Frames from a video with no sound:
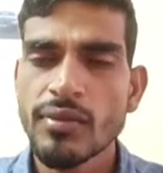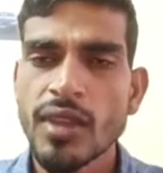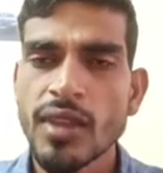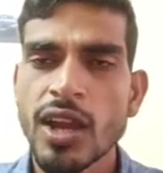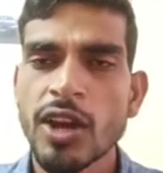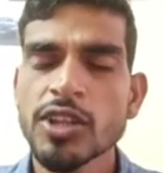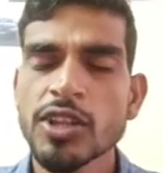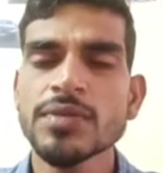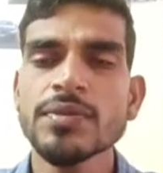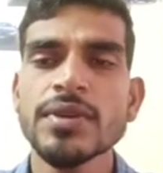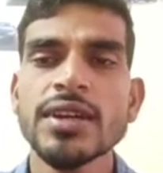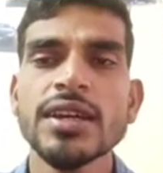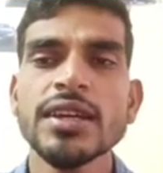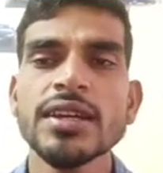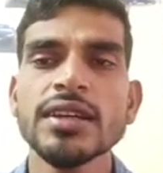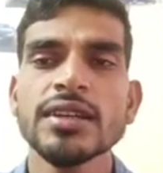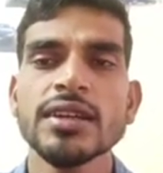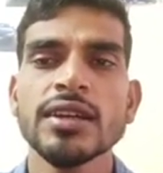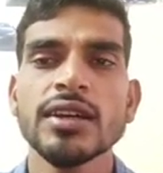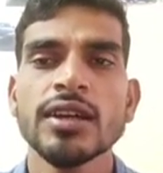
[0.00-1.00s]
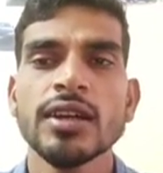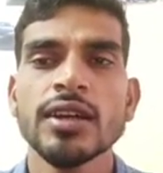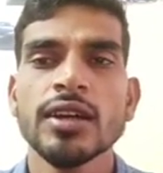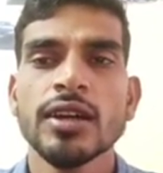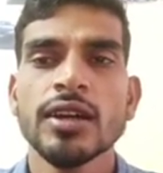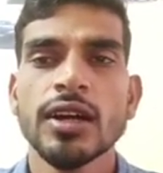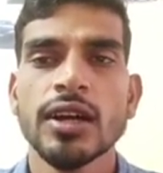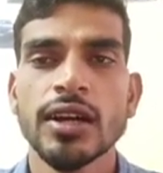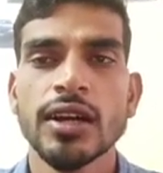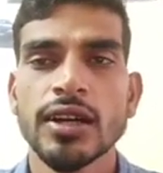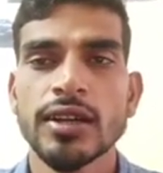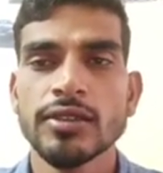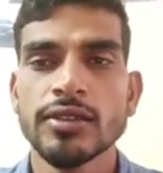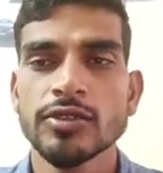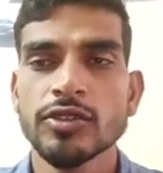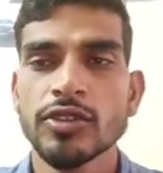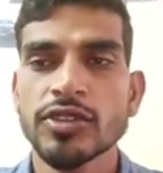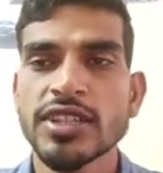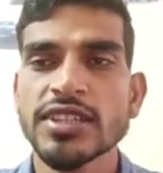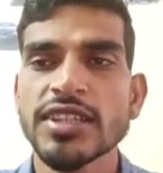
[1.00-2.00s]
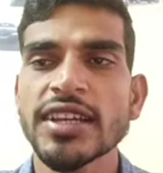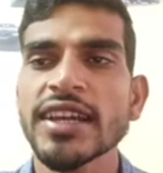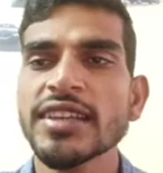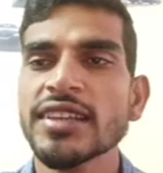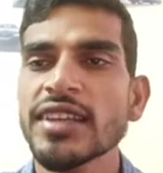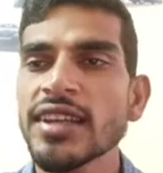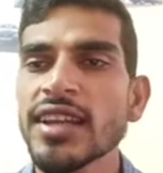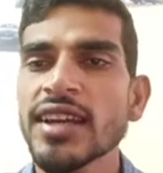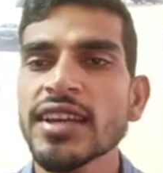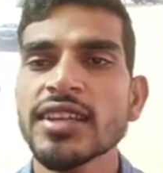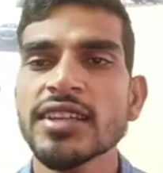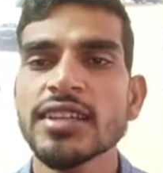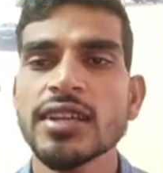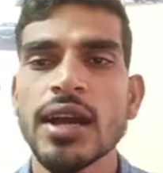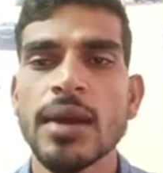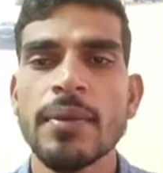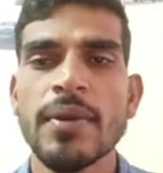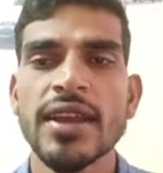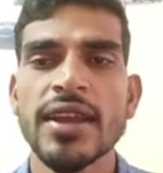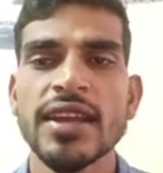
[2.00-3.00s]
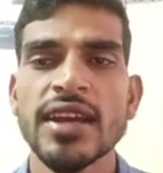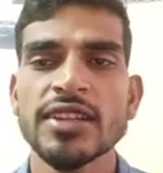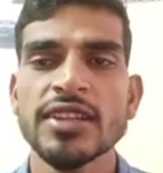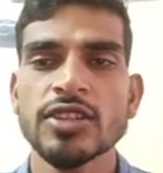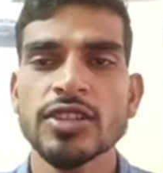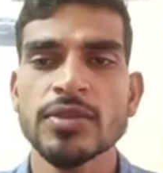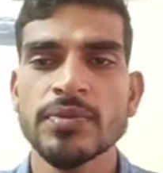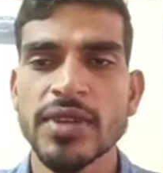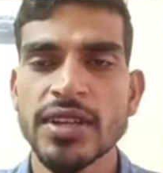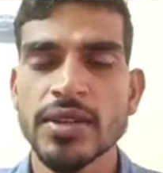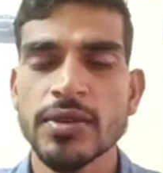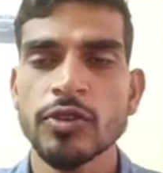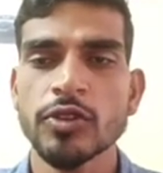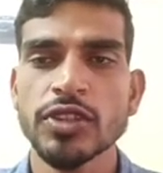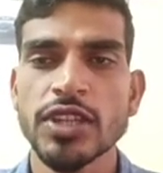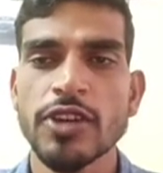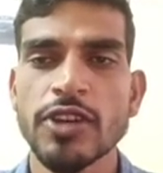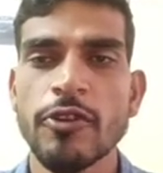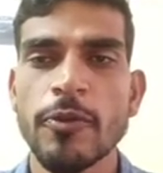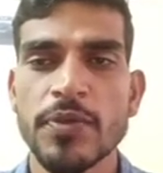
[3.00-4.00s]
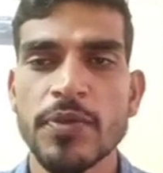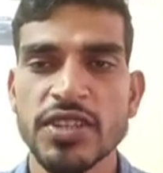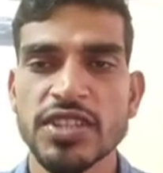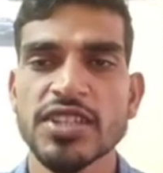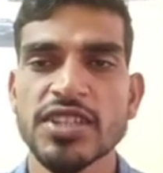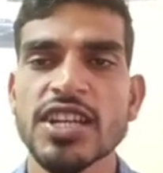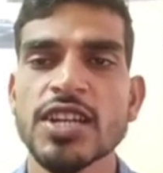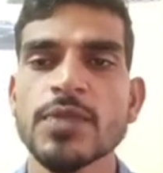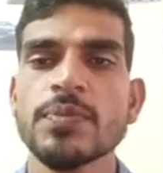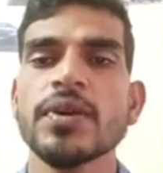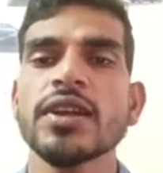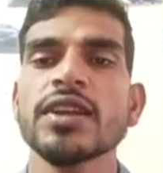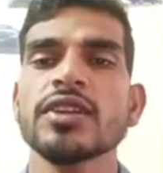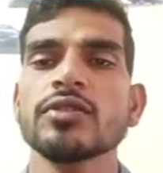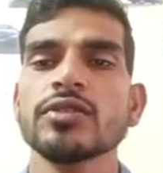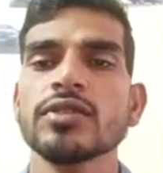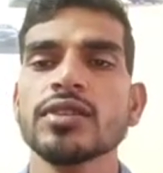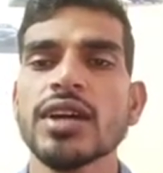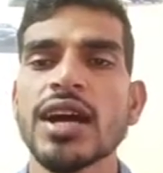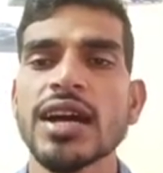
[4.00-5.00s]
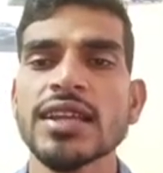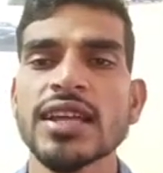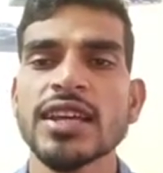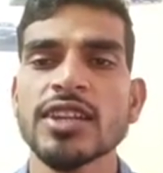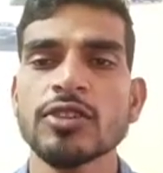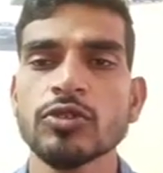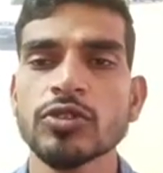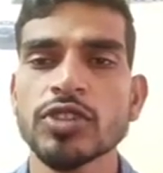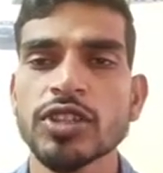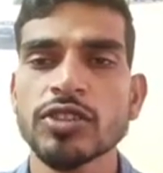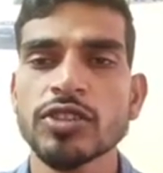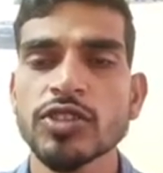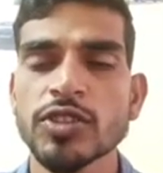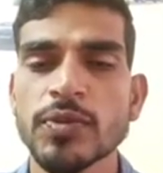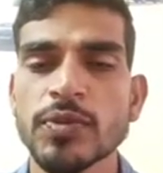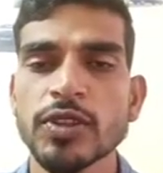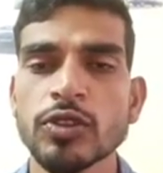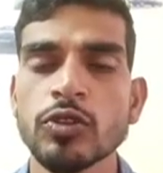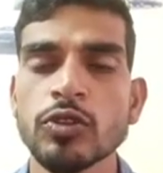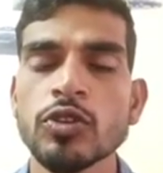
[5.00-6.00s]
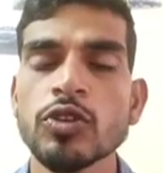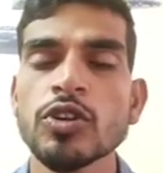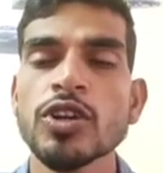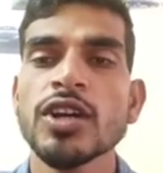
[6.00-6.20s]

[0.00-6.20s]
और इसमें जो जैसे कहते हैं ना कि हमारे यहाँ जजमेंट होते हैं वो प्रेसिडेंट पर आधारित होते हैं तो इसमें दो